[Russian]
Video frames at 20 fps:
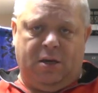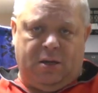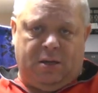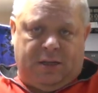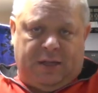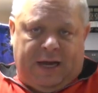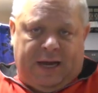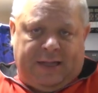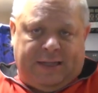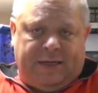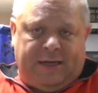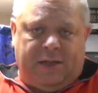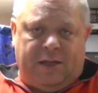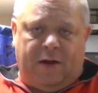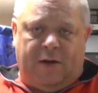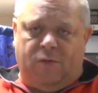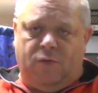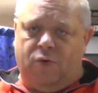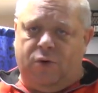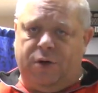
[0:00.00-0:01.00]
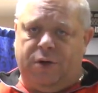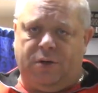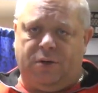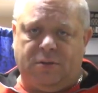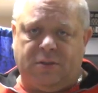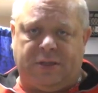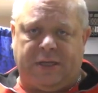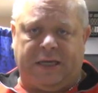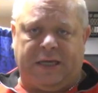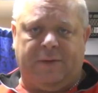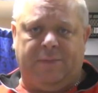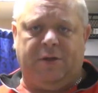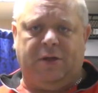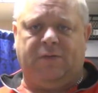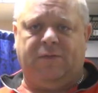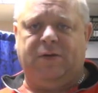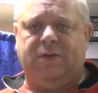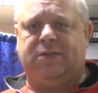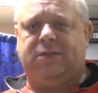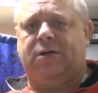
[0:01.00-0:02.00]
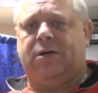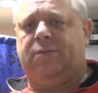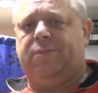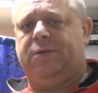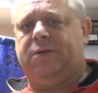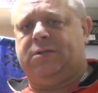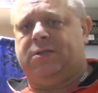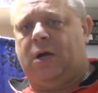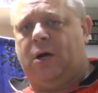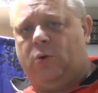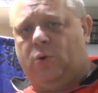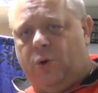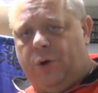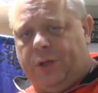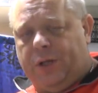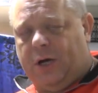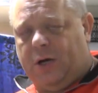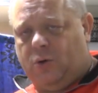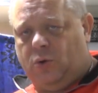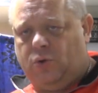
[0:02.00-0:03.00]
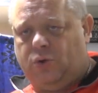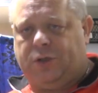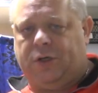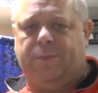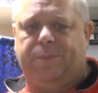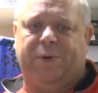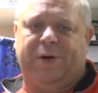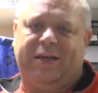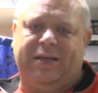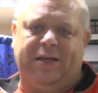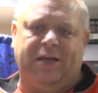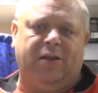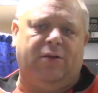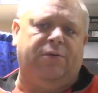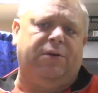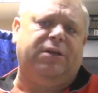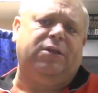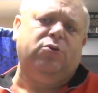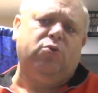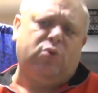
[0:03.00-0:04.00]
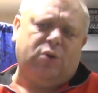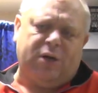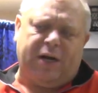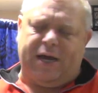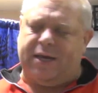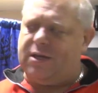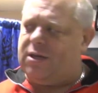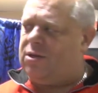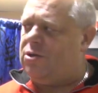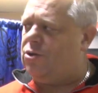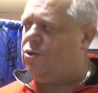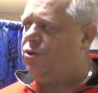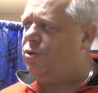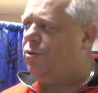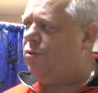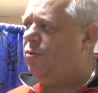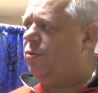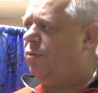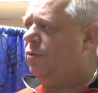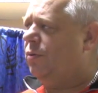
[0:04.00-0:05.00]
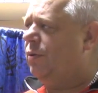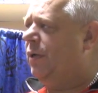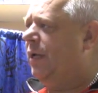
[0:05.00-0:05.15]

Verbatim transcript: над головой, с такими твистерами, с такой нагрузкой проделывать, ну, крайне тяжело.